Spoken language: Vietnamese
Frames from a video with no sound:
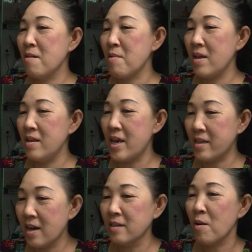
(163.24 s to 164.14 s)
Sau này dập
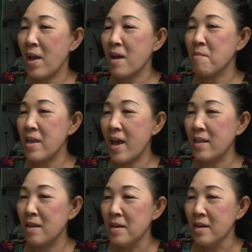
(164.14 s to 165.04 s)
trần tội ác bà gia
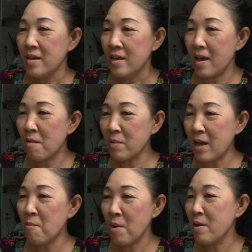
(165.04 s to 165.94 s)
thì thì ông
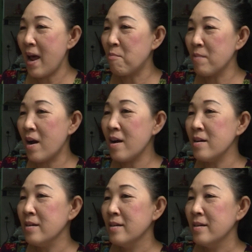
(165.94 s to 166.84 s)
ông hội đồng đó
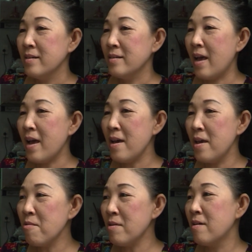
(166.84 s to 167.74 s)
sẽ
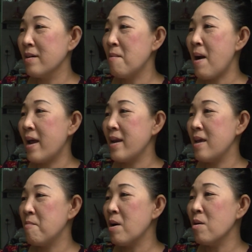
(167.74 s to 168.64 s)
hiểu được là bà
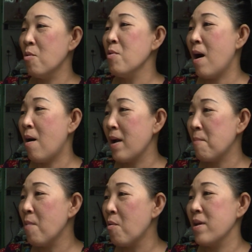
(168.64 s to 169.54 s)
này bà có thủ đoạn
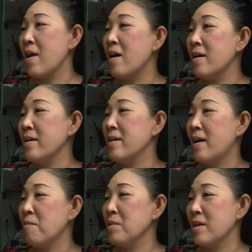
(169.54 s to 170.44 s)
âm mưu gì đó thì
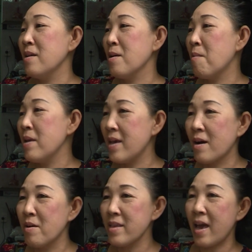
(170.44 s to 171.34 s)
ông sẽ cho bà gia
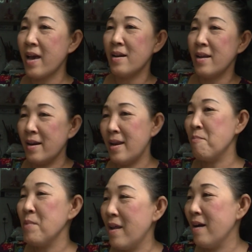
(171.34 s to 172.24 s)
khỏi nhà hay là
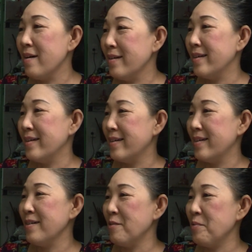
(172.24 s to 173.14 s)
làm gì đó thì
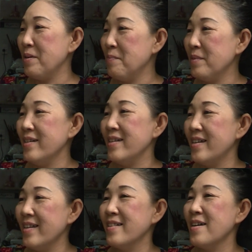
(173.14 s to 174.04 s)
những bộ phim đó thì
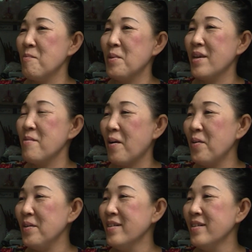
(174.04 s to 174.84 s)
để từ từ mình theo dõi